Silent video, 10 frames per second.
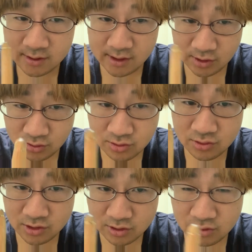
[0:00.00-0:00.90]
で、ゆっ
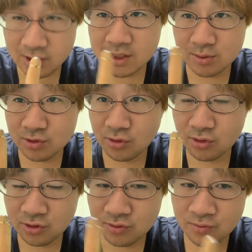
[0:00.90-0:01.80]
くりゆっくり自分の保
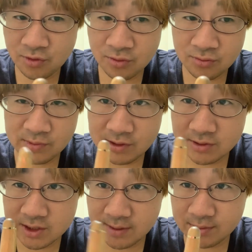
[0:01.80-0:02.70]
留も右打
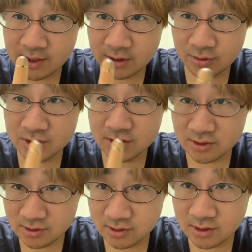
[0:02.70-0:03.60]
ちランプ点灯し
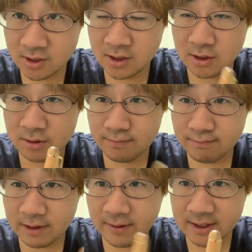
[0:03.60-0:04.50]
つつ
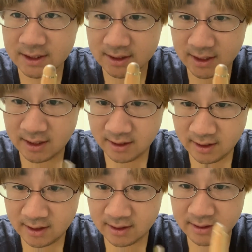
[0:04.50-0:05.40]
回しなが
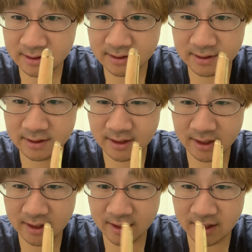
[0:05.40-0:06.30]
ら、
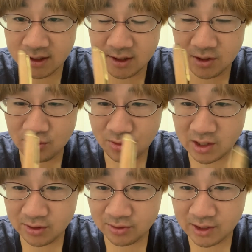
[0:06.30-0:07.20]
えー、
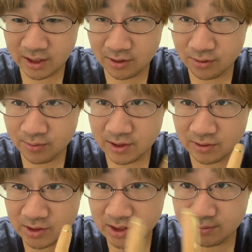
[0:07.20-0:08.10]
他の台の右
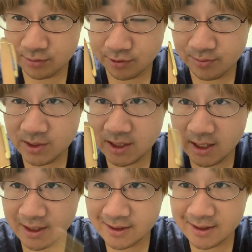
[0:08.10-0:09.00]
打ちランプを見
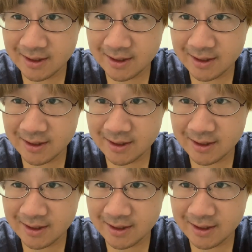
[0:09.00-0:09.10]
て、